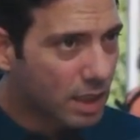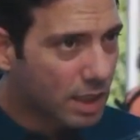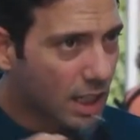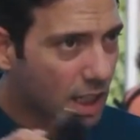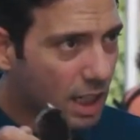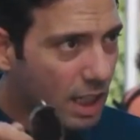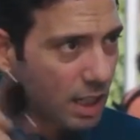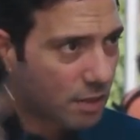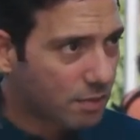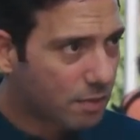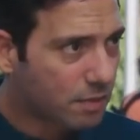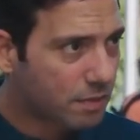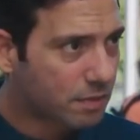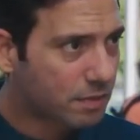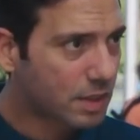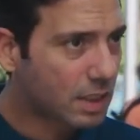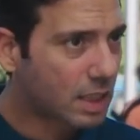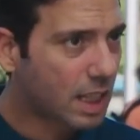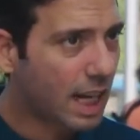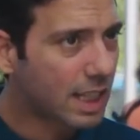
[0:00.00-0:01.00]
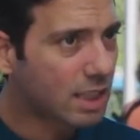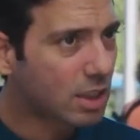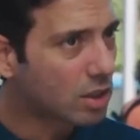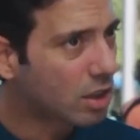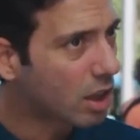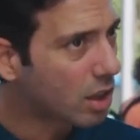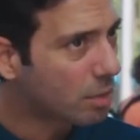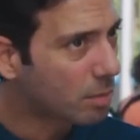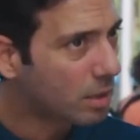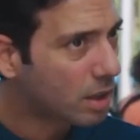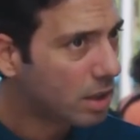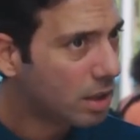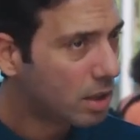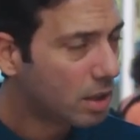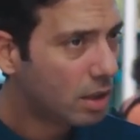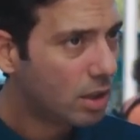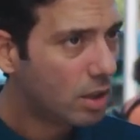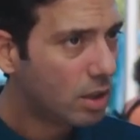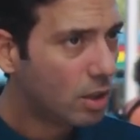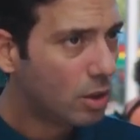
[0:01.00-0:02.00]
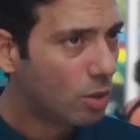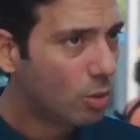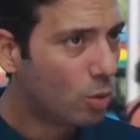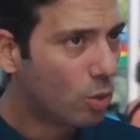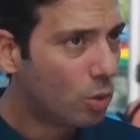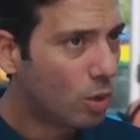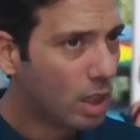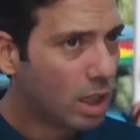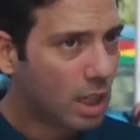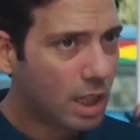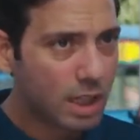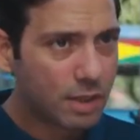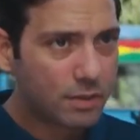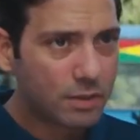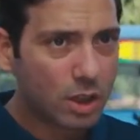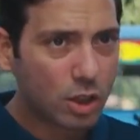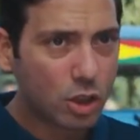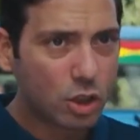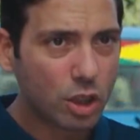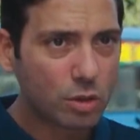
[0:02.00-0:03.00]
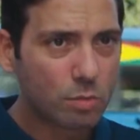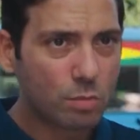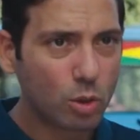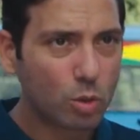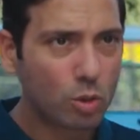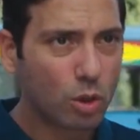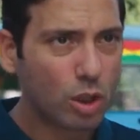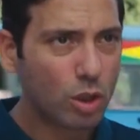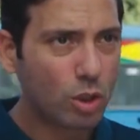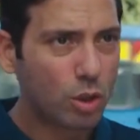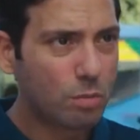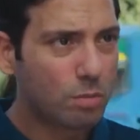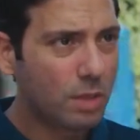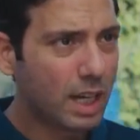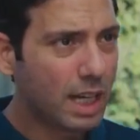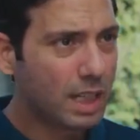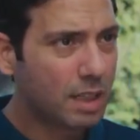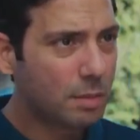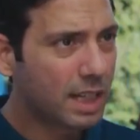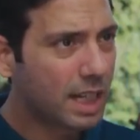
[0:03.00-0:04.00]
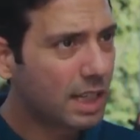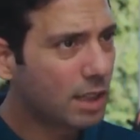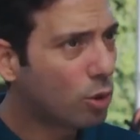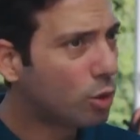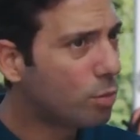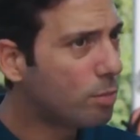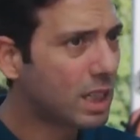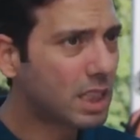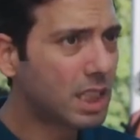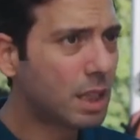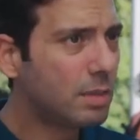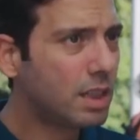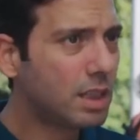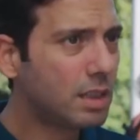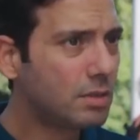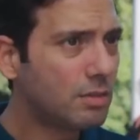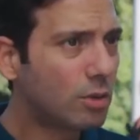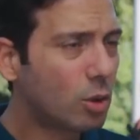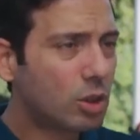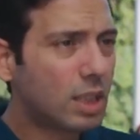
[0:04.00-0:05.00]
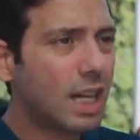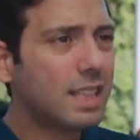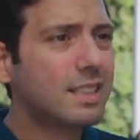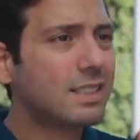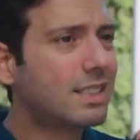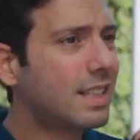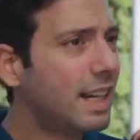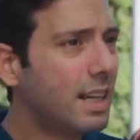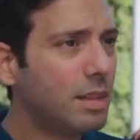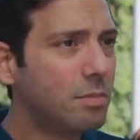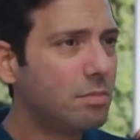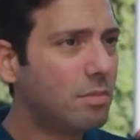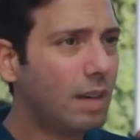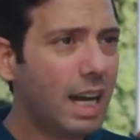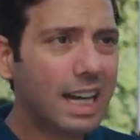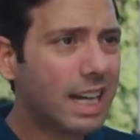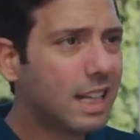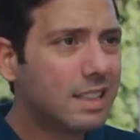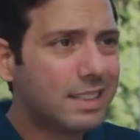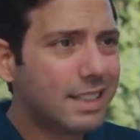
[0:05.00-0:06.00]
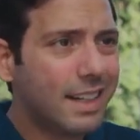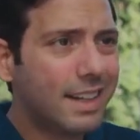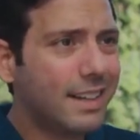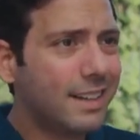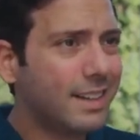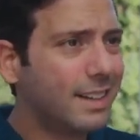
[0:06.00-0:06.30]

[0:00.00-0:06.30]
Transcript: انها في اتحاد الطلب وعرفت نشاط موضوع اللي هم يعني بيجددوا المكتبه فكنت عايز اساهم حاجه انسانيه